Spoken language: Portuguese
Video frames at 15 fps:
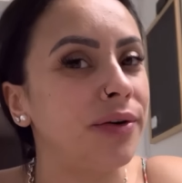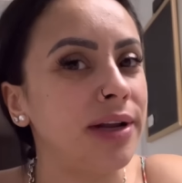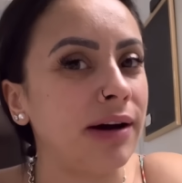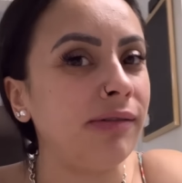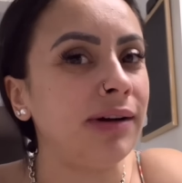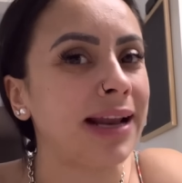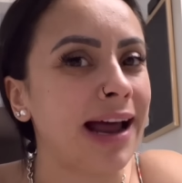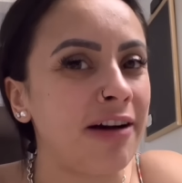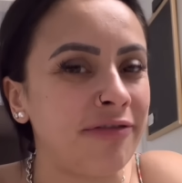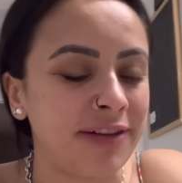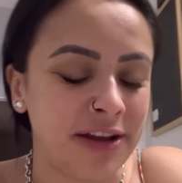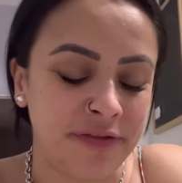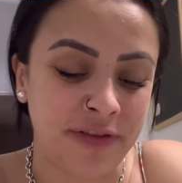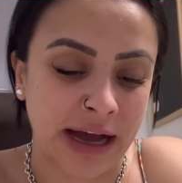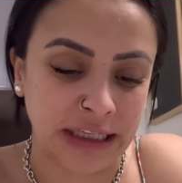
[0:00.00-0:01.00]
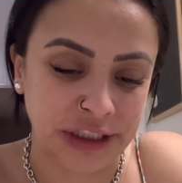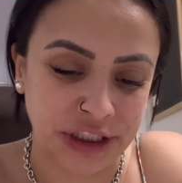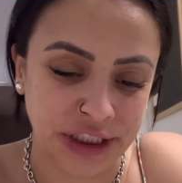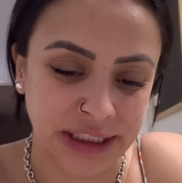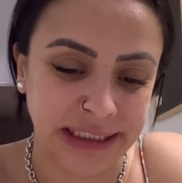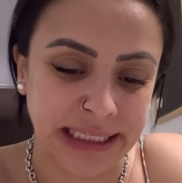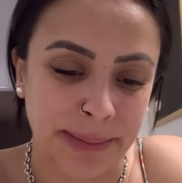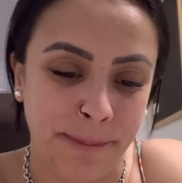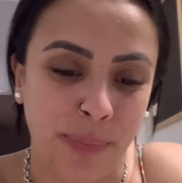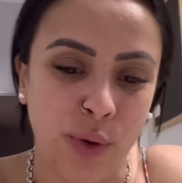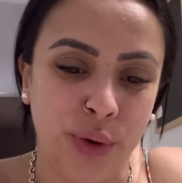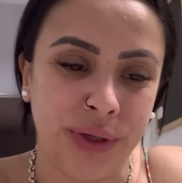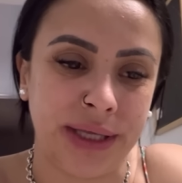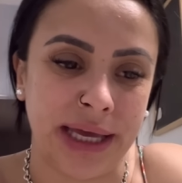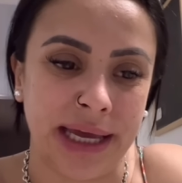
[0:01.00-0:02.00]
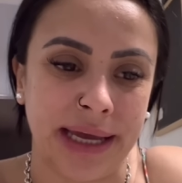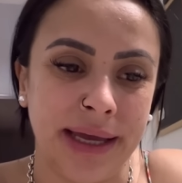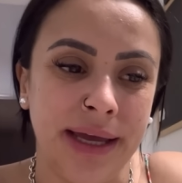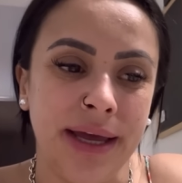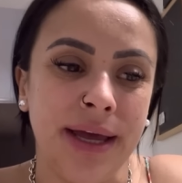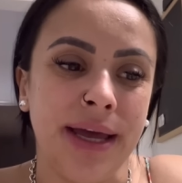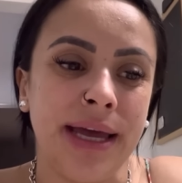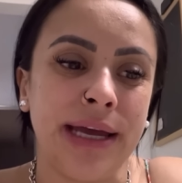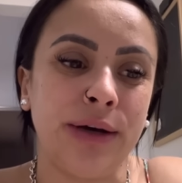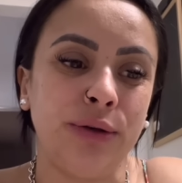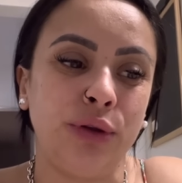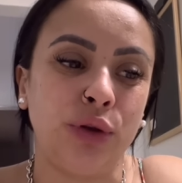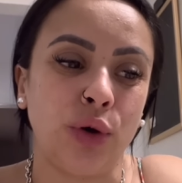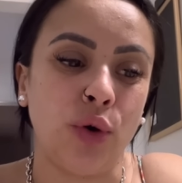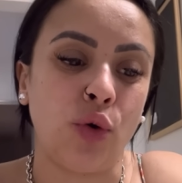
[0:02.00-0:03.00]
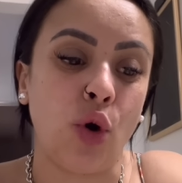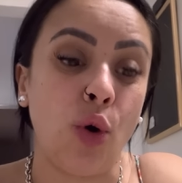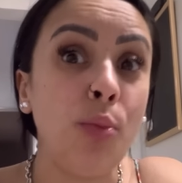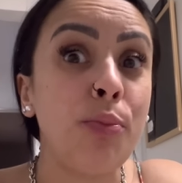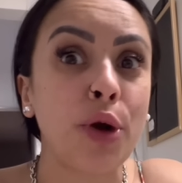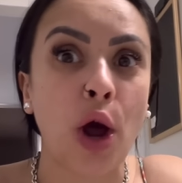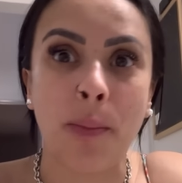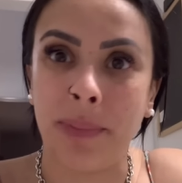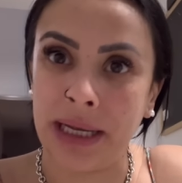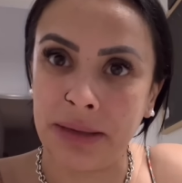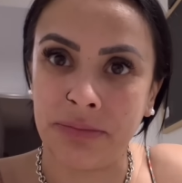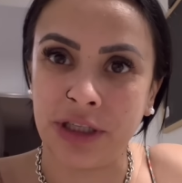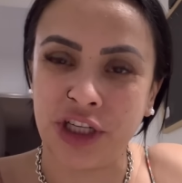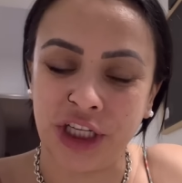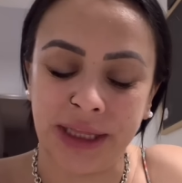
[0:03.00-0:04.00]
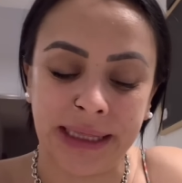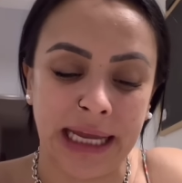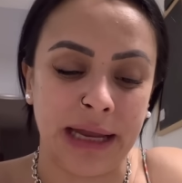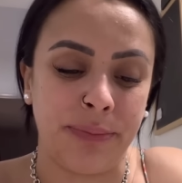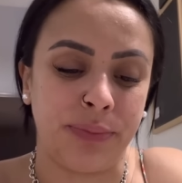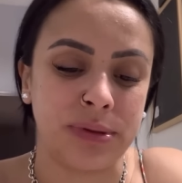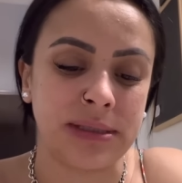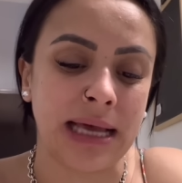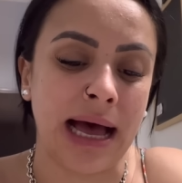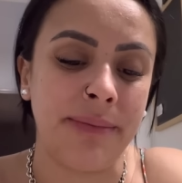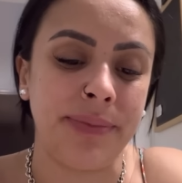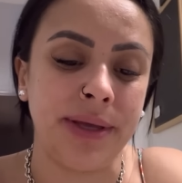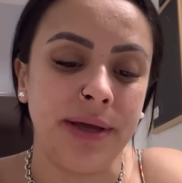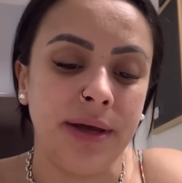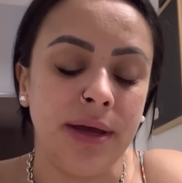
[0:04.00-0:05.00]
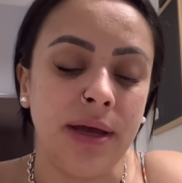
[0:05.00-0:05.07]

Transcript: não gravei faxina porque eu tô com um problema de tempo, sabe?